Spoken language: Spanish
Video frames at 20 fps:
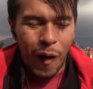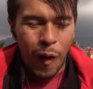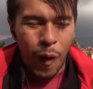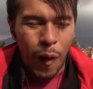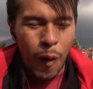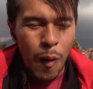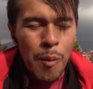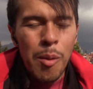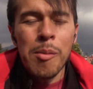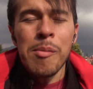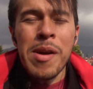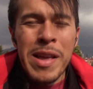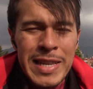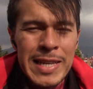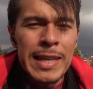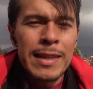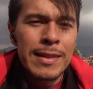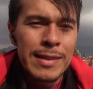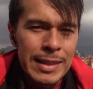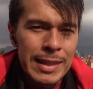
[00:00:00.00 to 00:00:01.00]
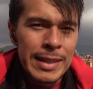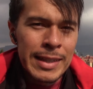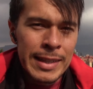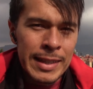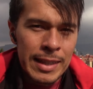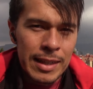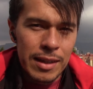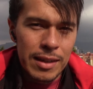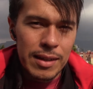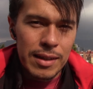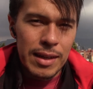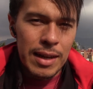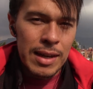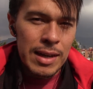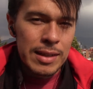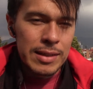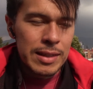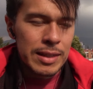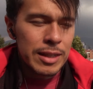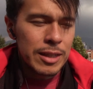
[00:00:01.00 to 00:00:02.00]
cómo me sentiría al
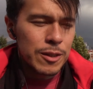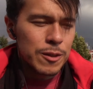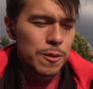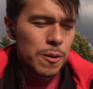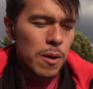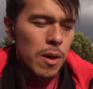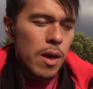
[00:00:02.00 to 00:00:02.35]
hacer eso.